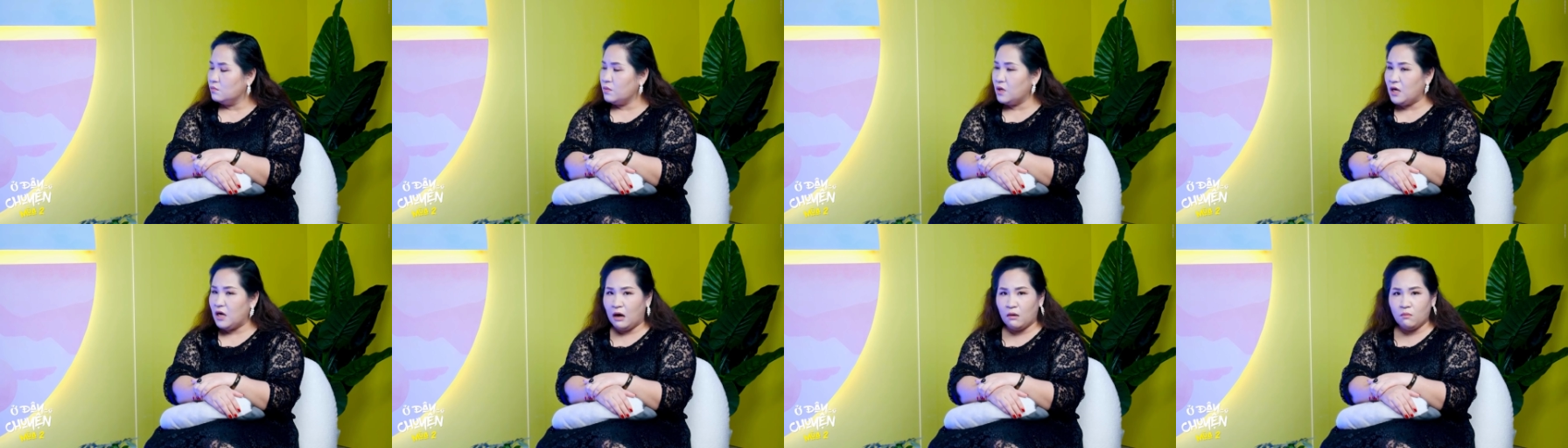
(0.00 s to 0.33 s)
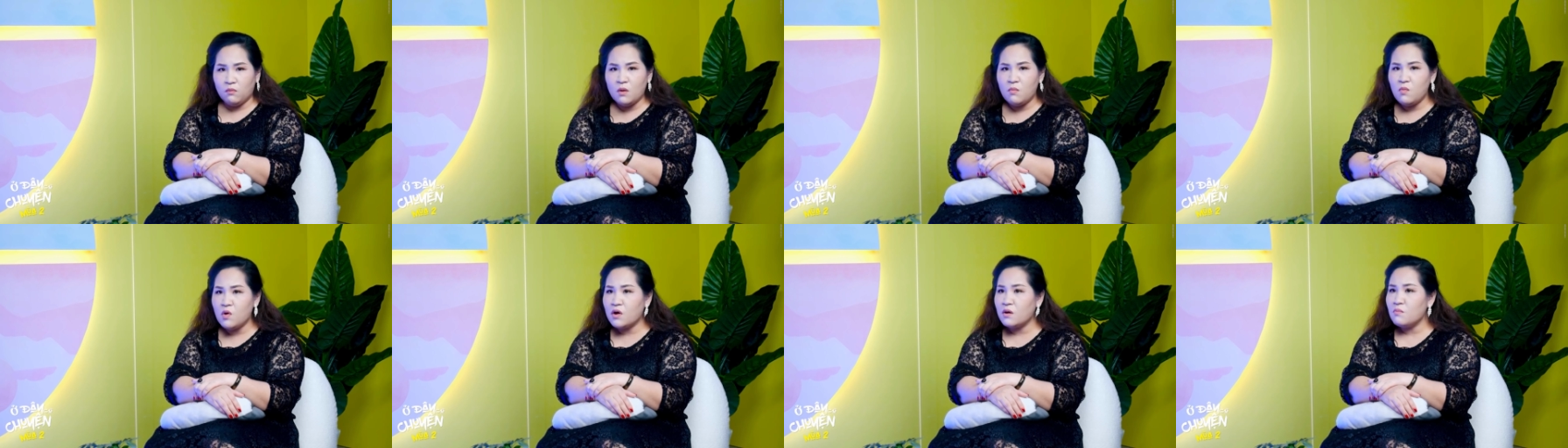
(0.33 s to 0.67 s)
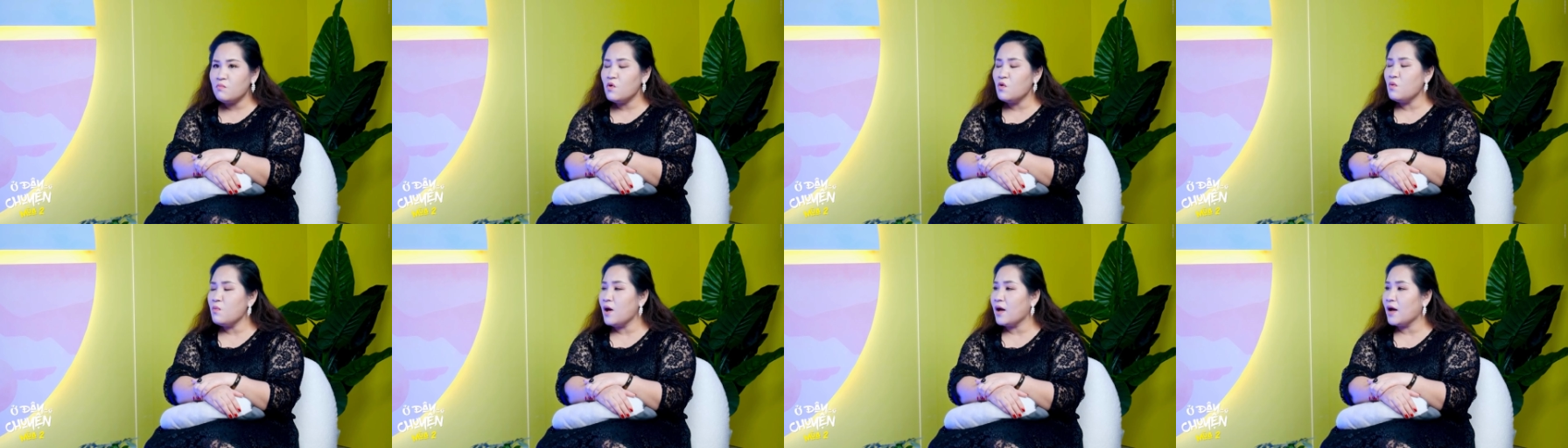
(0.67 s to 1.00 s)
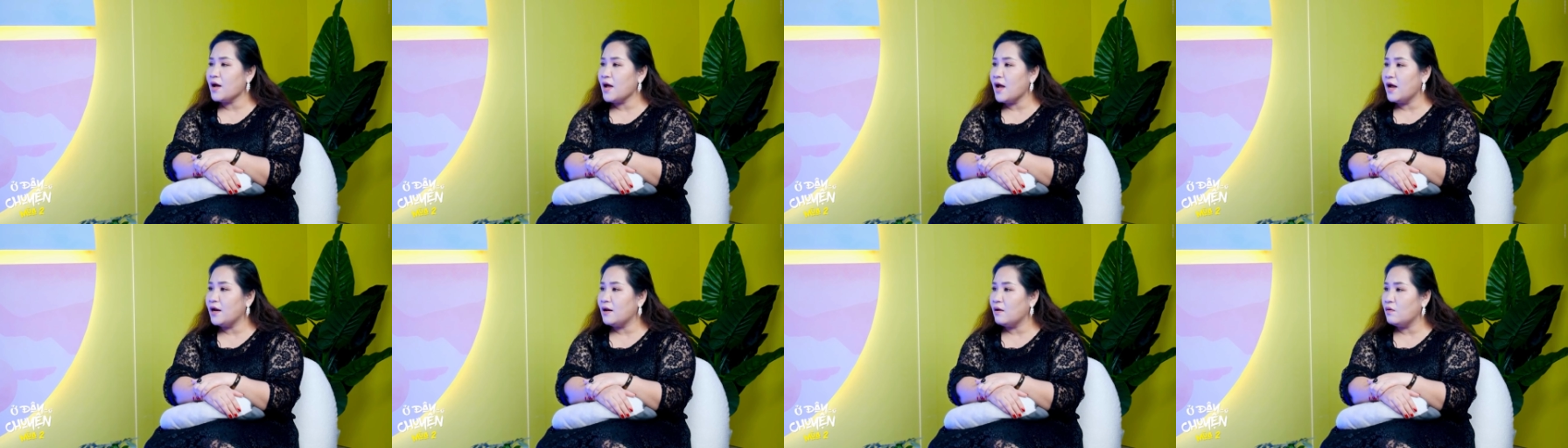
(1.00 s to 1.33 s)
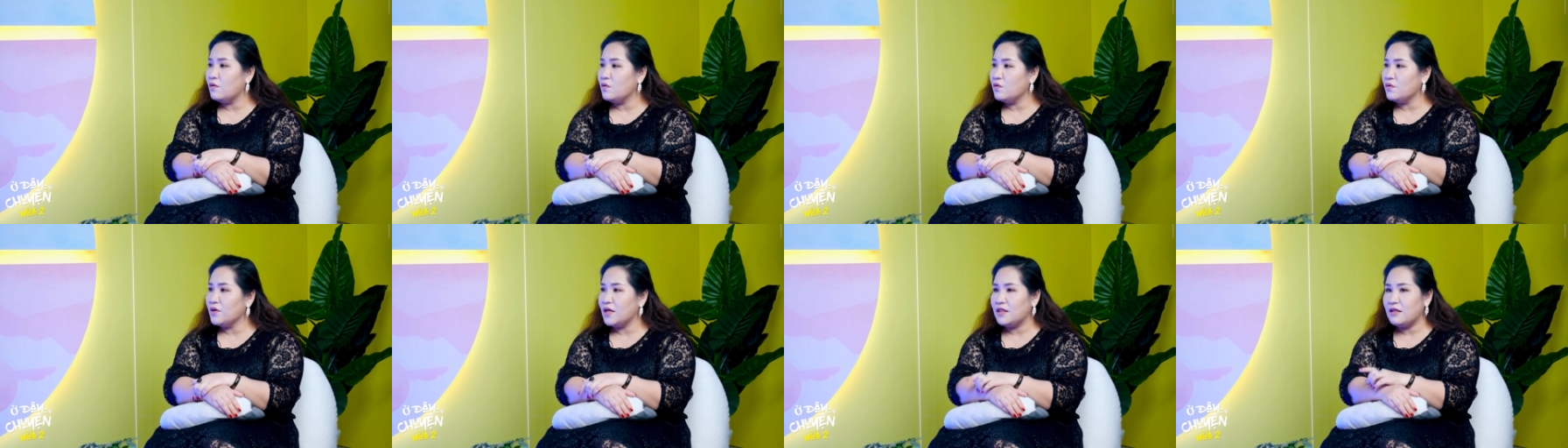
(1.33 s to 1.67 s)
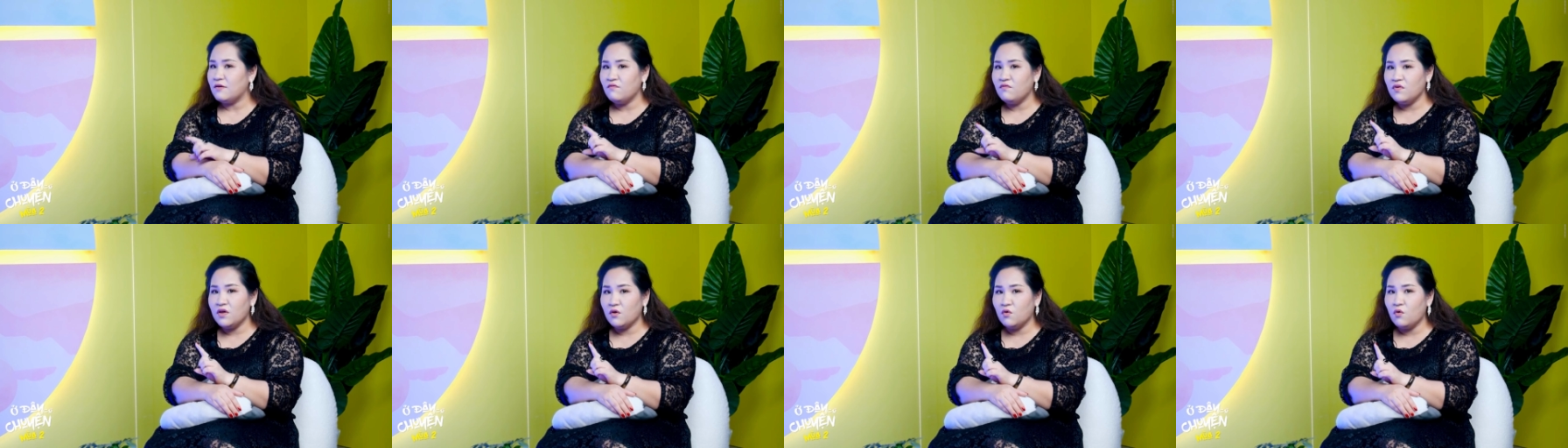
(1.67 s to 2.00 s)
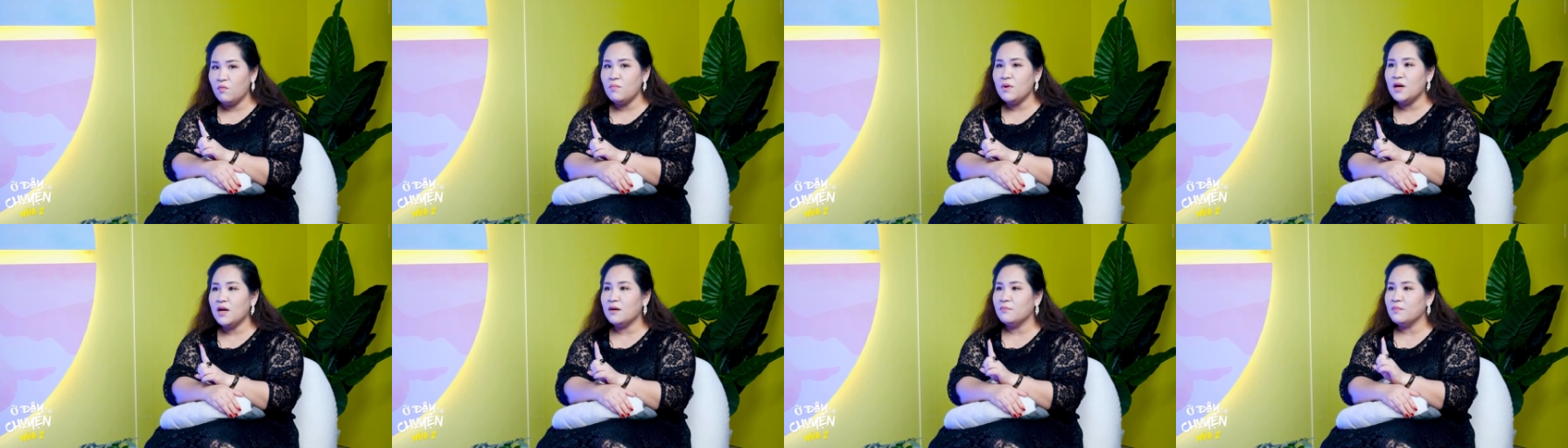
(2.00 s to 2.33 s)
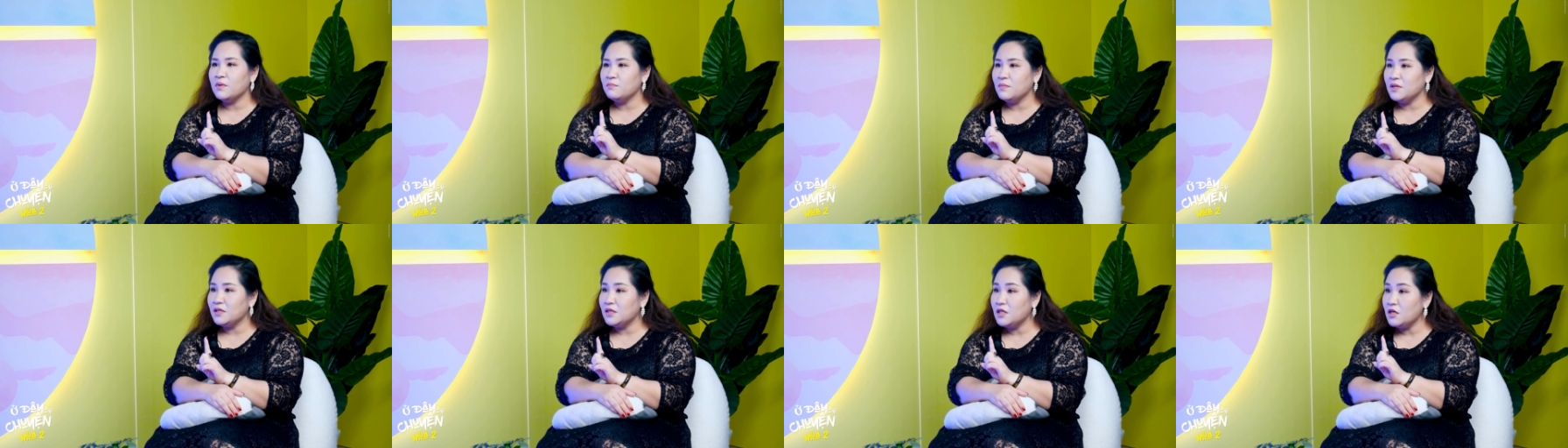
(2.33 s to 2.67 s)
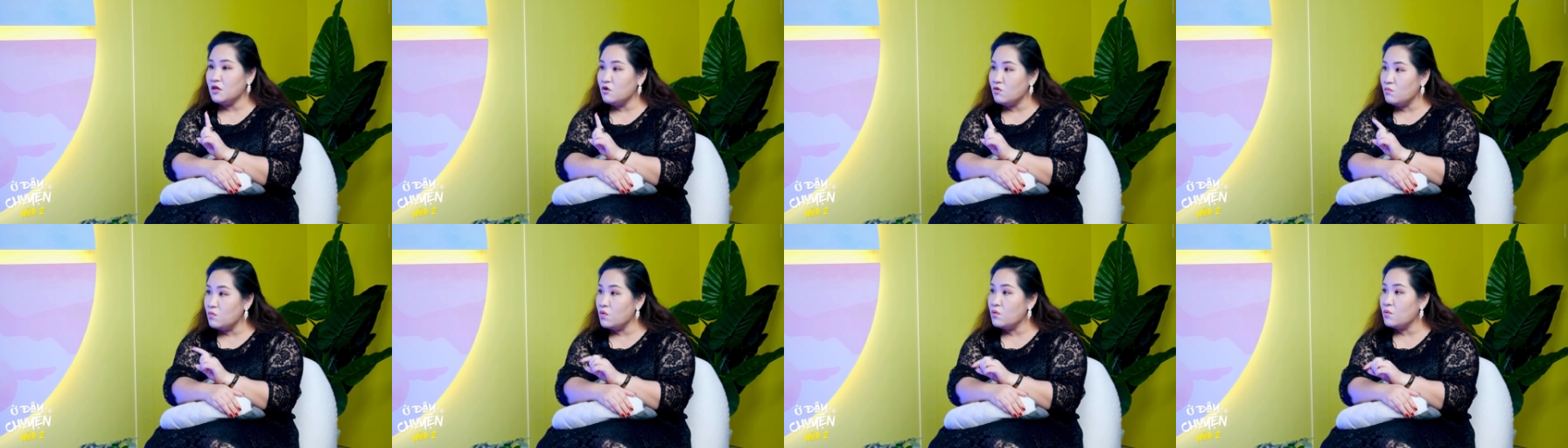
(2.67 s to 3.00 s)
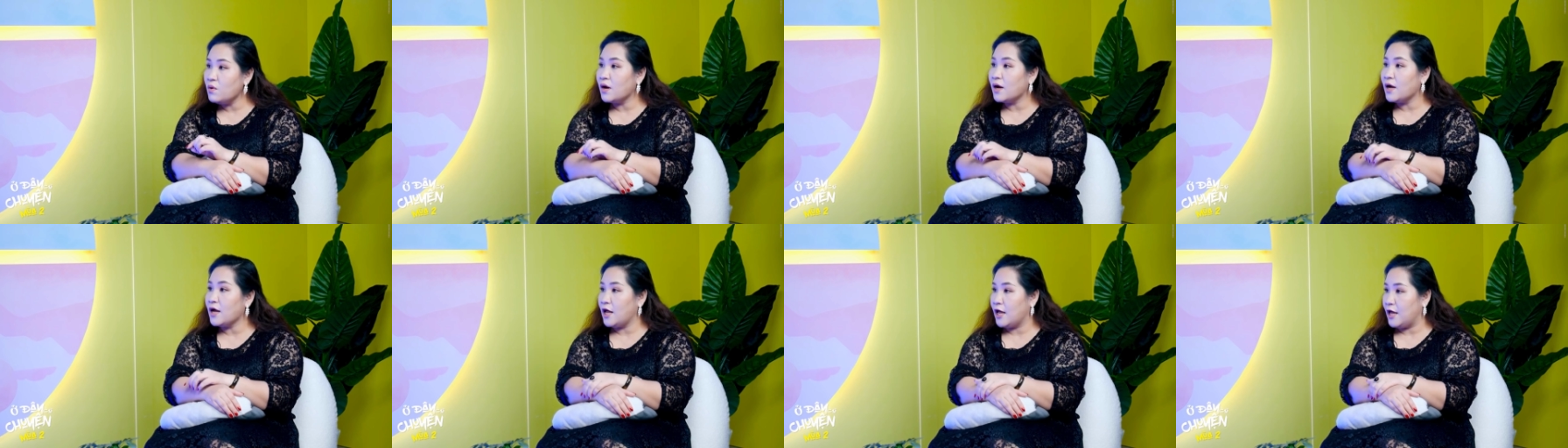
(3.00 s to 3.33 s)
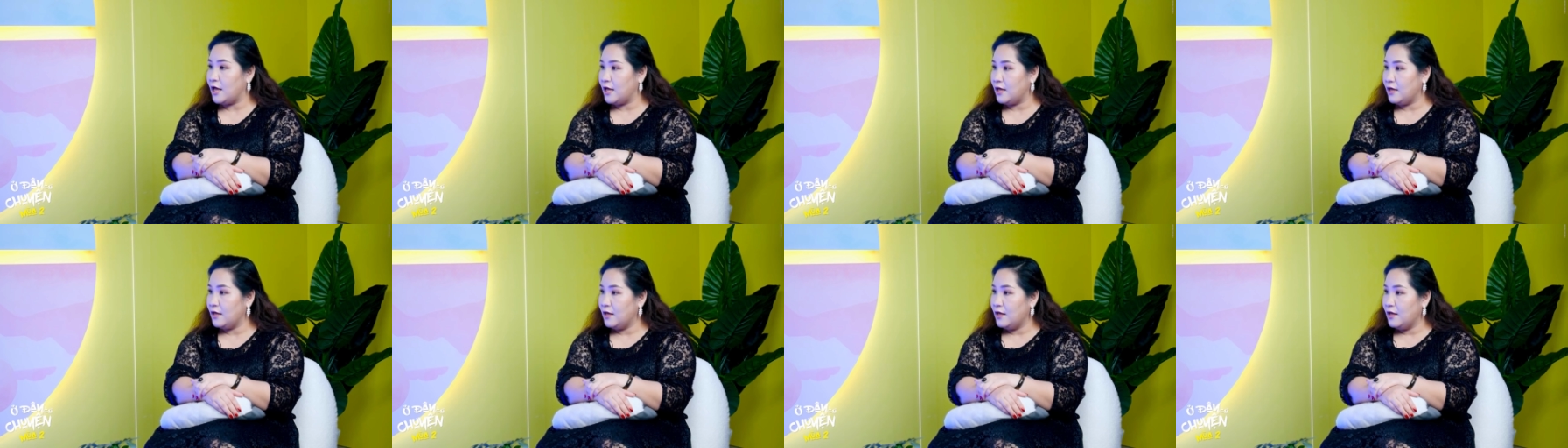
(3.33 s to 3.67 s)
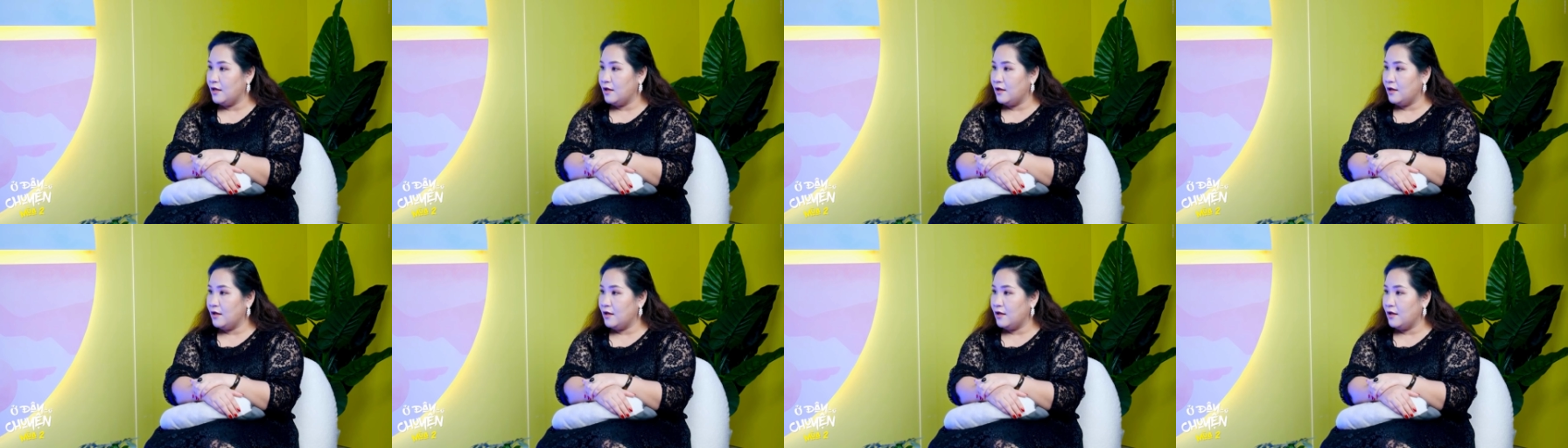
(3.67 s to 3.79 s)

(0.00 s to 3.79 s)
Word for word: mình không có một cái mối quan hệ nào luôn. Vậy thì việc của mình là mình bị thiếu mối quan hệ.